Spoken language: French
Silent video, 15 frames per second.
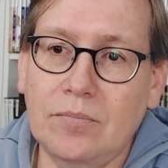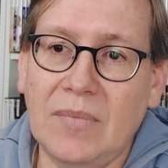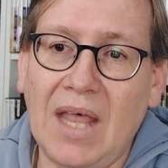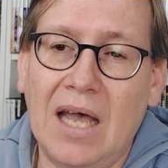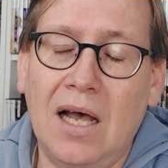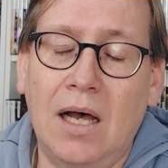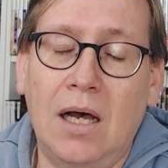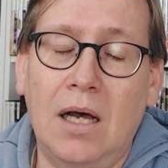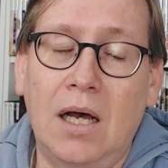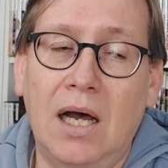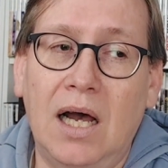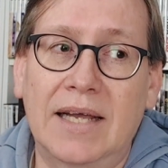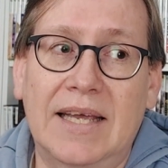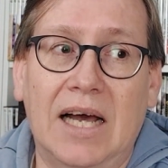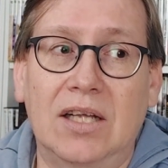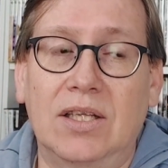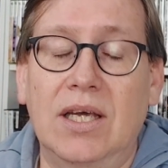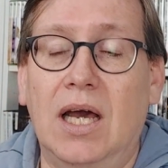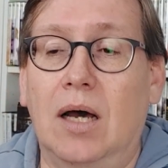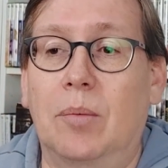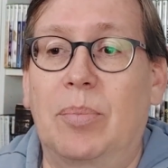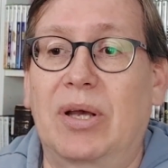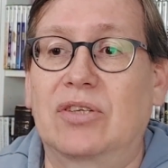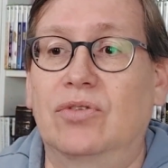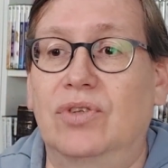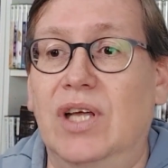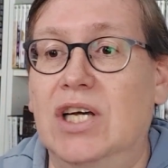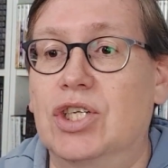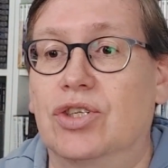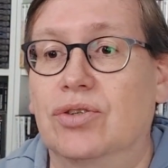incarner un
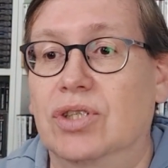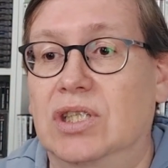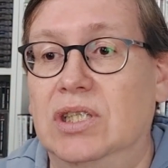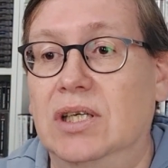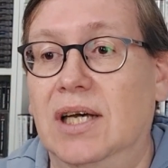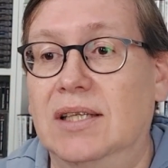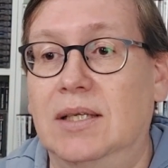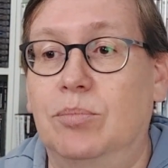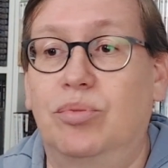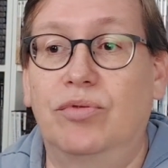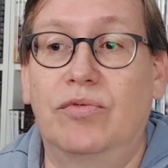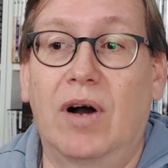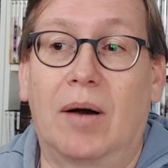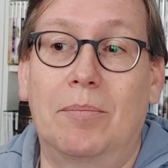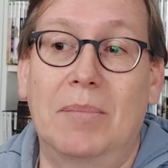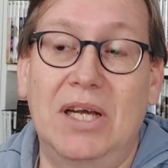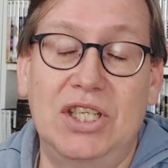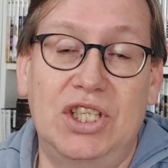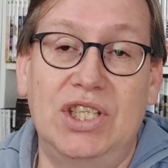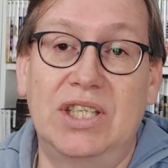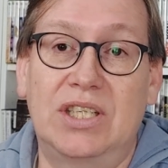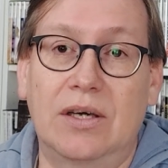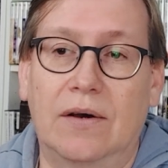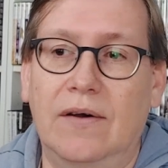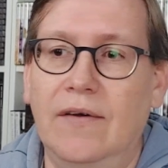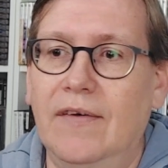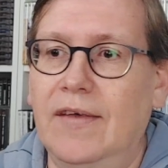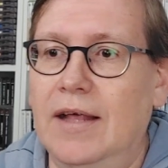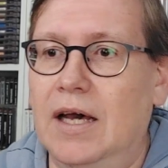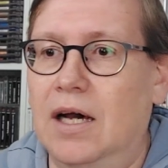personnage qui a des pouvoirs magiques
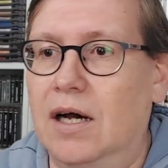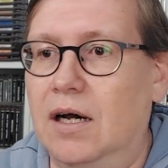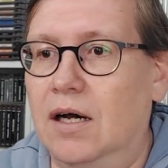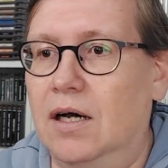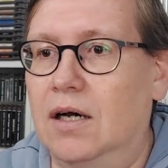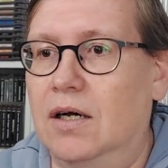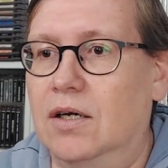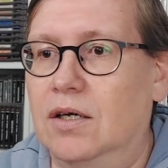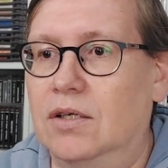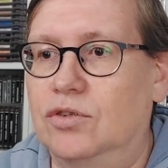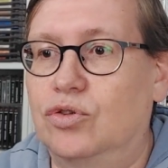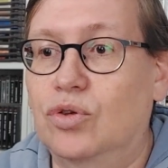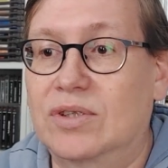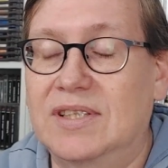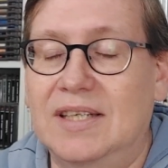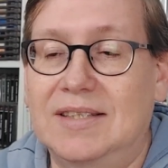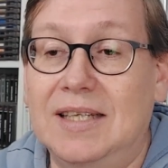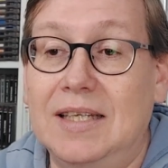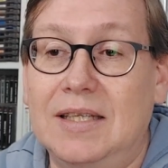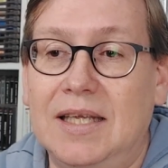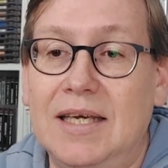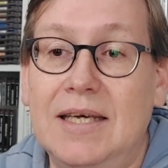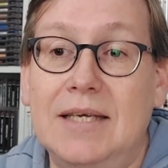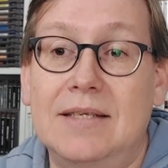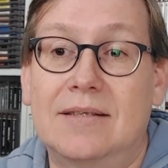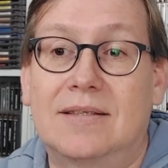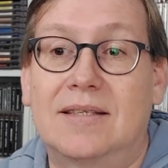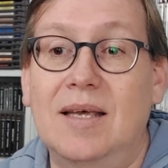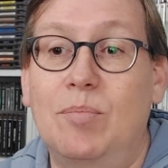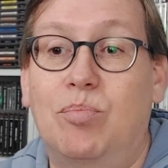sur sa tête et
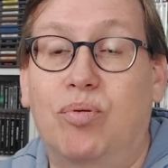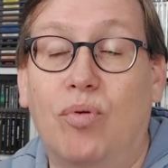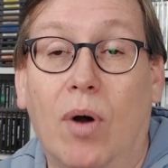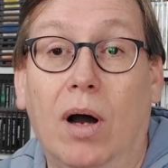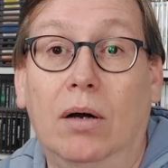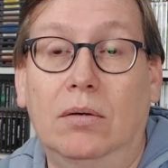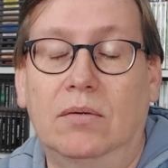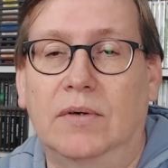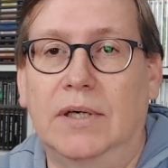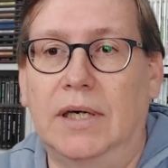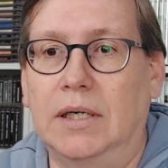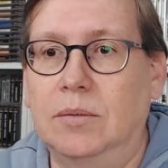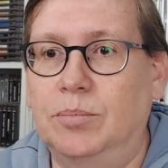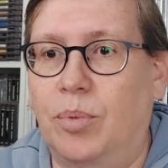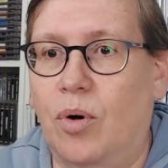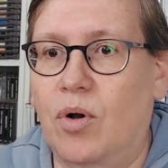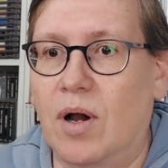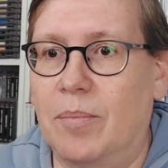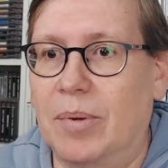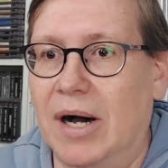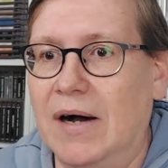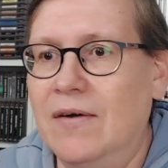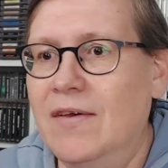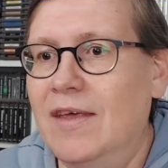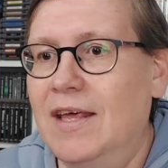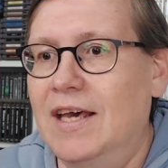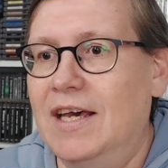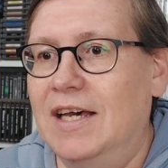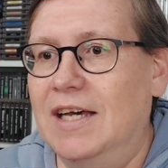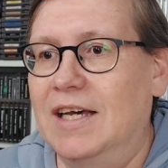ses poings. Voilà, pourquoi pas.
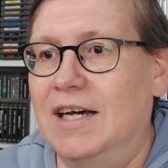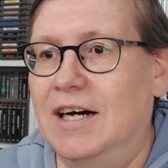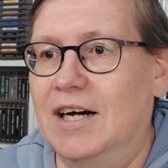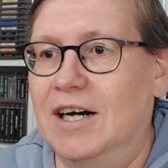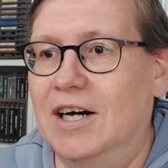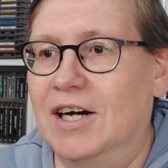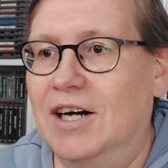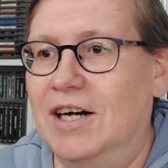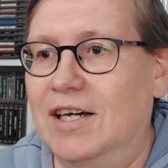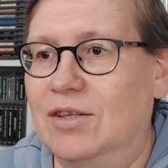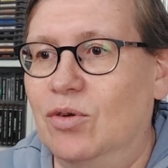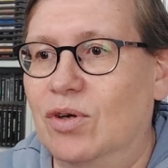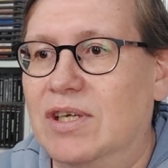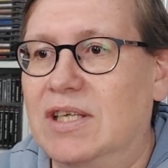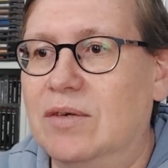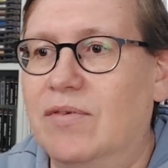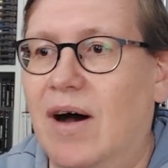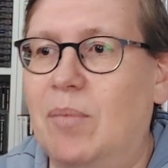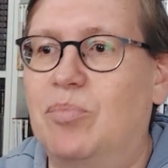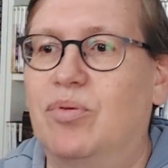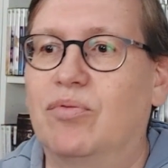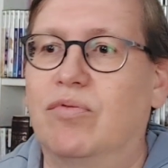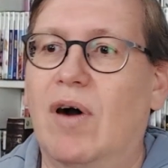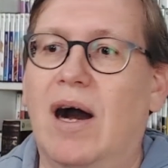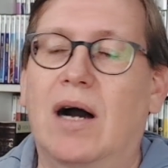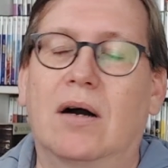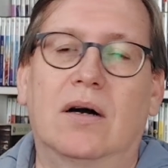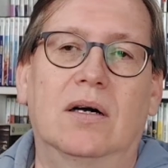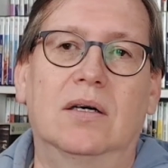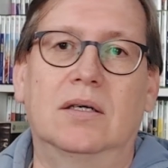Et, donc il va
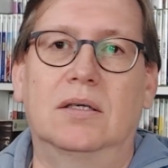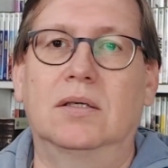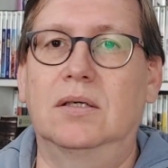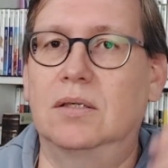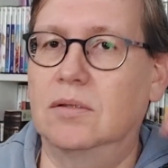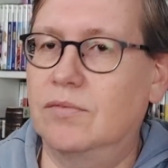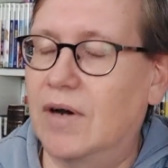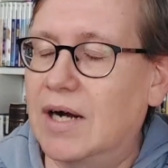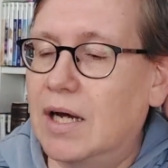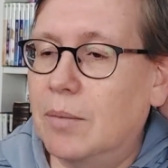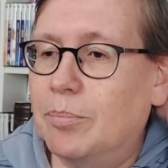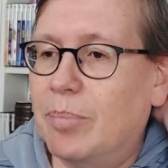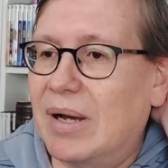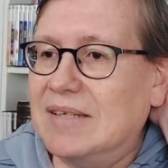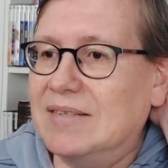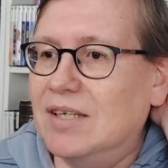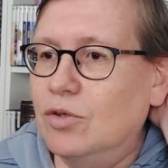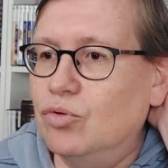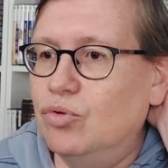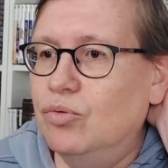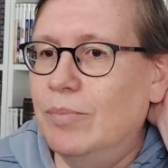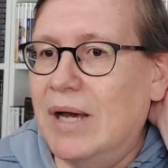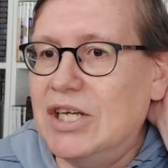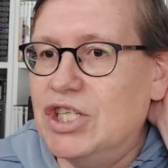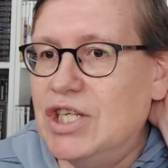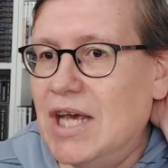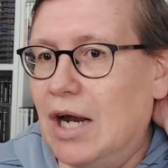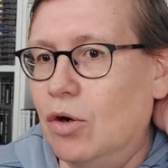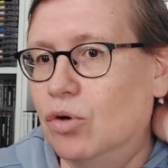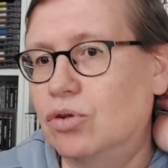pouvoir voilà, passer d'une
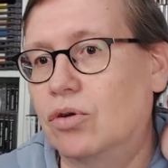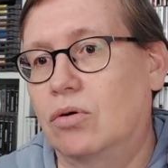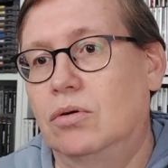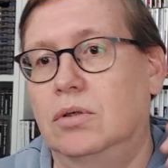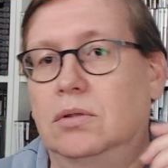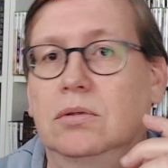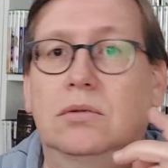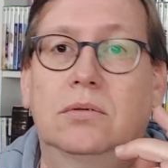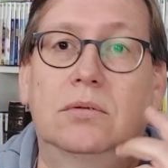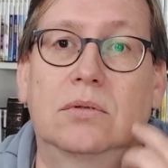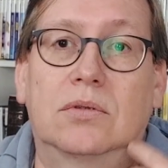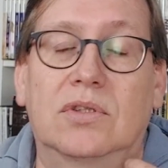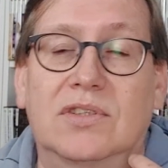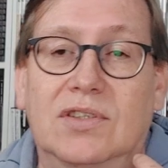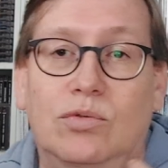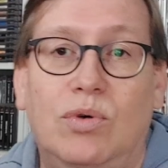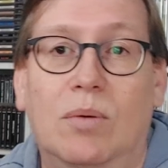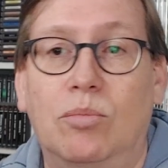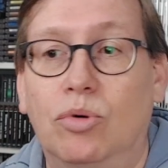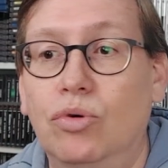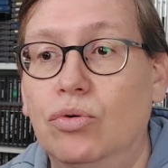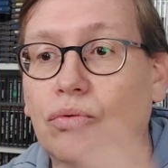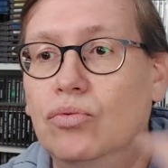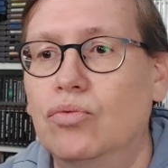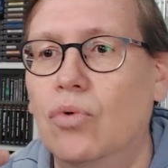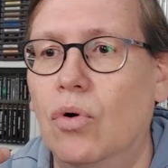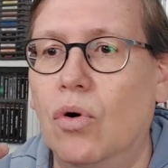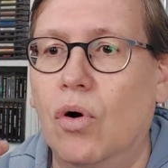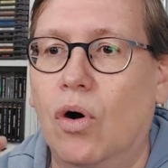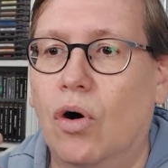magie à l'autre, que ce soit bleu ou
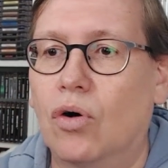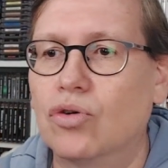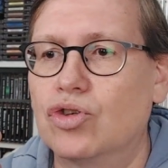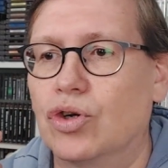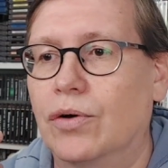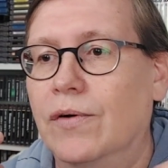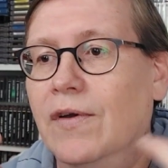orange.